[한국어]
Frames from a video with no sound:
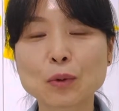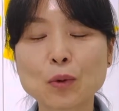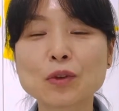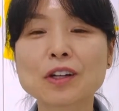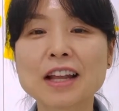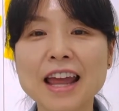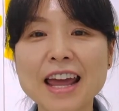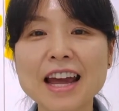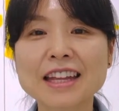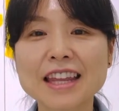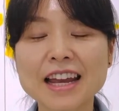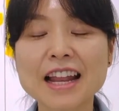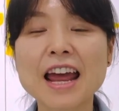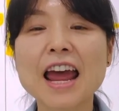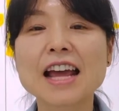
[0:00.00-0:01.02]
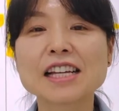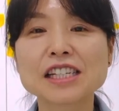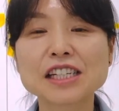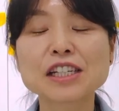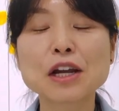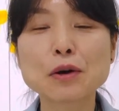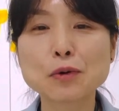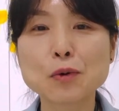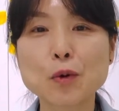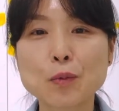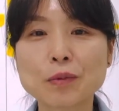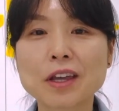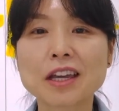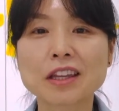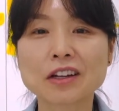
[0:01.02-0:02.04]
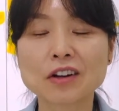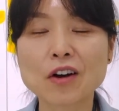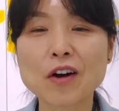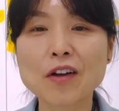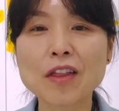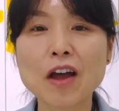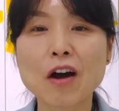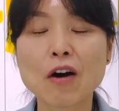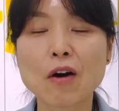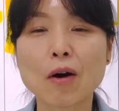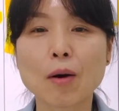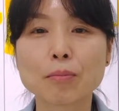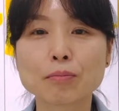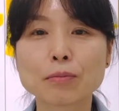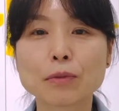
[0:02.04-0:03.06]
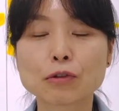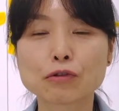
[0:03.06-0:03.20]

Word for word: 오늘 해야 될 실행으로 옮기는 건두 어,